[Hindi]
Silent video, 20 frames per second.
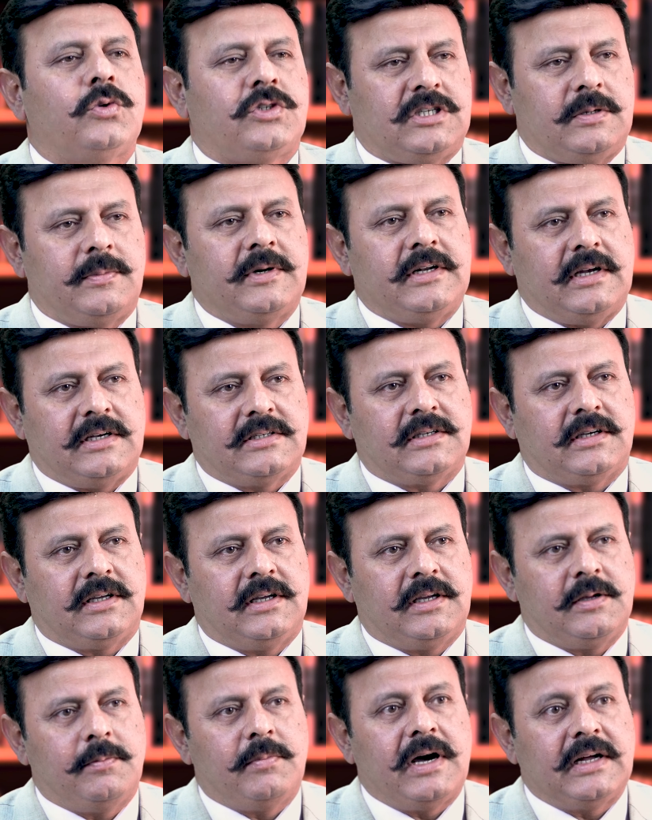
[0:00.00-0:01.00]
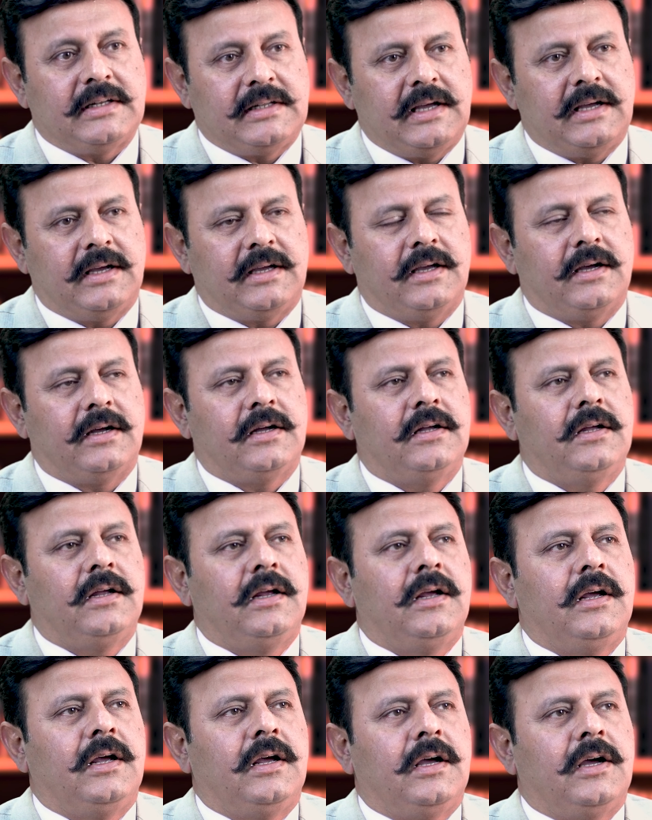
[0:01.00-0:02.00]
को समझ आ सके कि बात है क्या
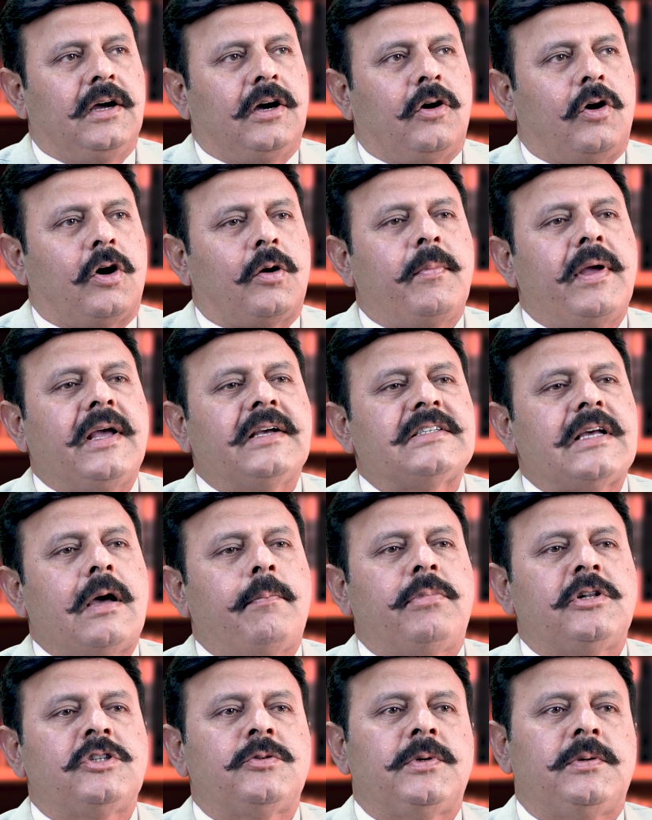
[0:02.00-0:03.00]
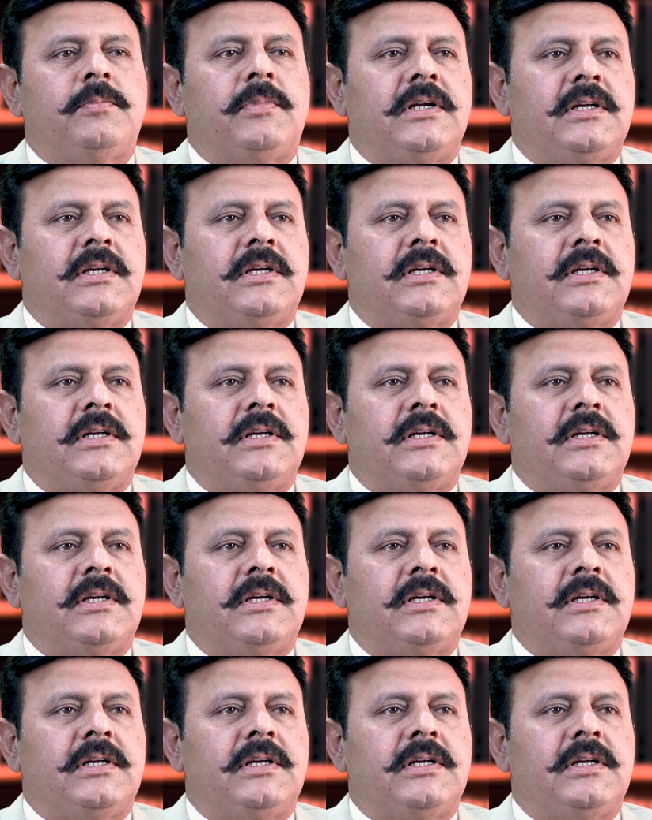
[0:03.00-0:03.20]
और मैं एग्जांपल्स भी